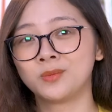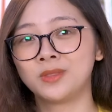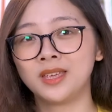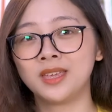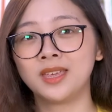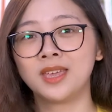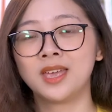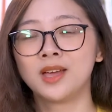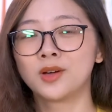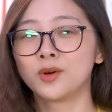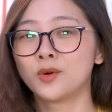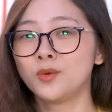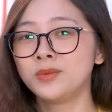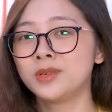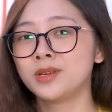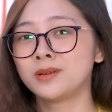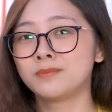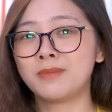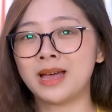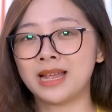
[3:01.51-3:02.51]
ty cũng
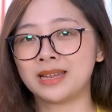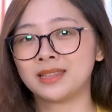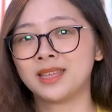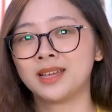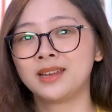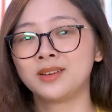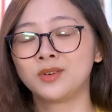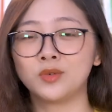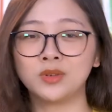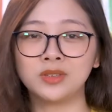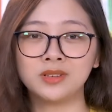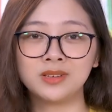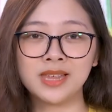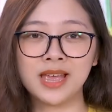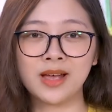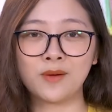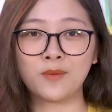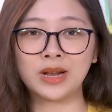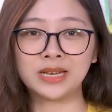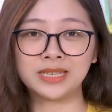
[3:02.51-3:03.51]
như bản thân của những
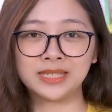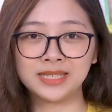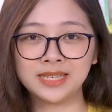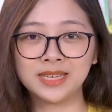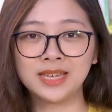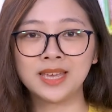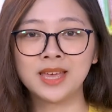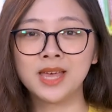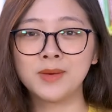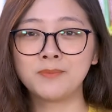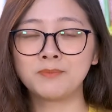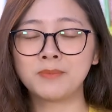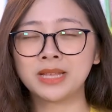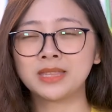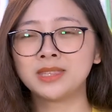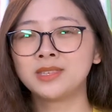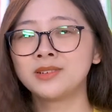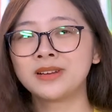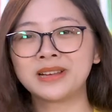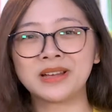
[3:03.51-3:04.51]
nhà quản trị mà
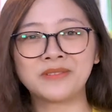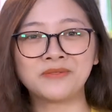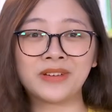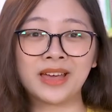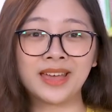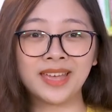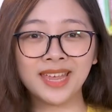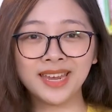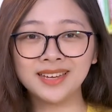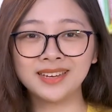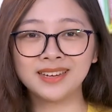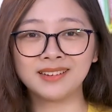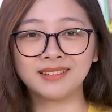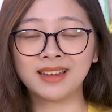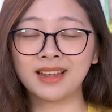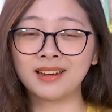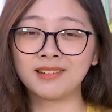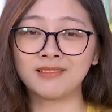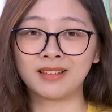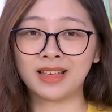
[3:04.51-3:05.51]
chưa khám phá hết những
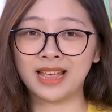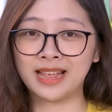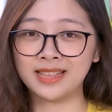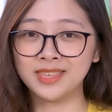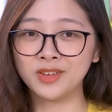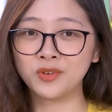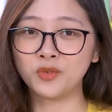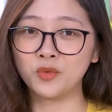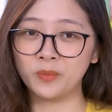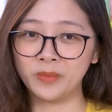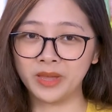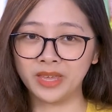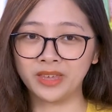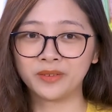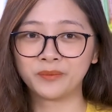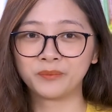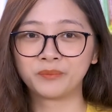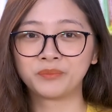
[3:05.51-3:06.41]
năng lực cá nhân của mình.